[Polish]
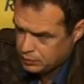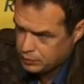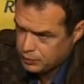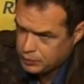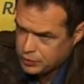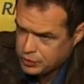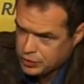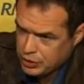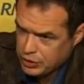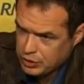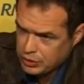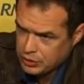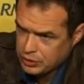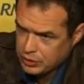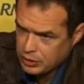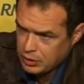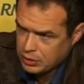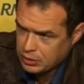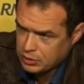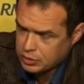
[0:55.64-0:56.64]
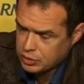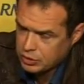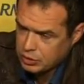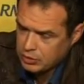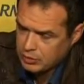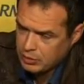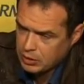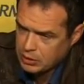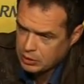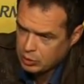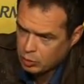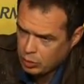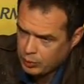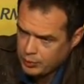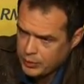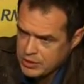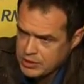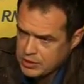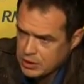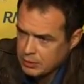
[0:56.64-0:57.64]
przed szczytem Rady
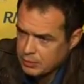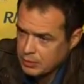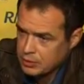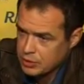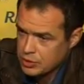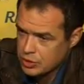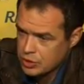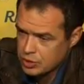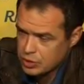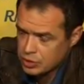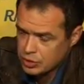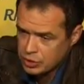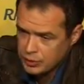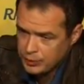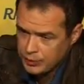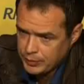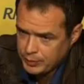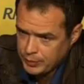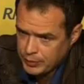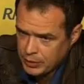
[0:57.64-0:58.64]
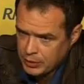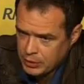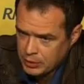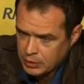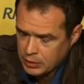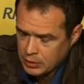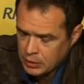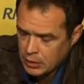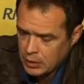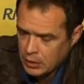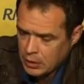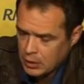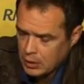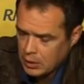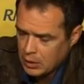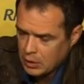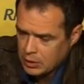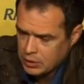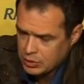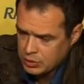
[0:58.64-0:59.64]
Europejskiej będzie szczyt IPP
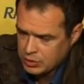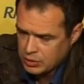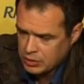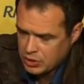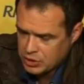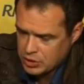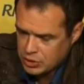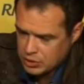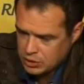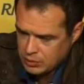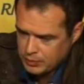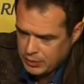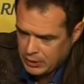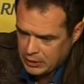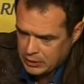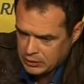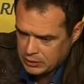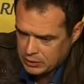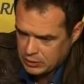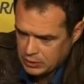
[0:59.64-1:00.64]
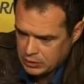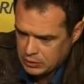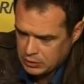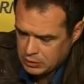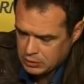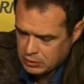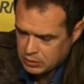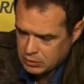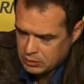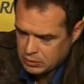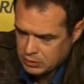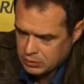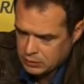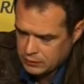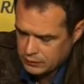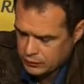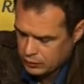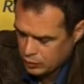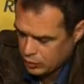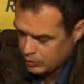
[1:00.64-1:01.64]
czyli naszej partii, e,
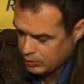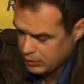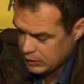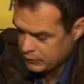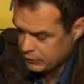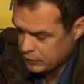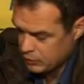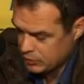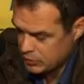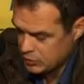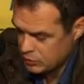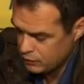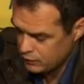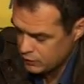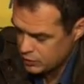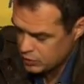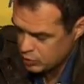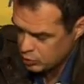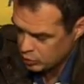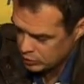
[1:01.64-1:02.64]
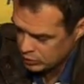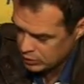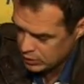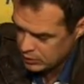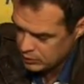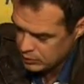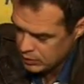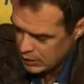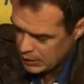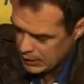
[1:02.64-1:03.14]
w której Platforma jest również członkiem.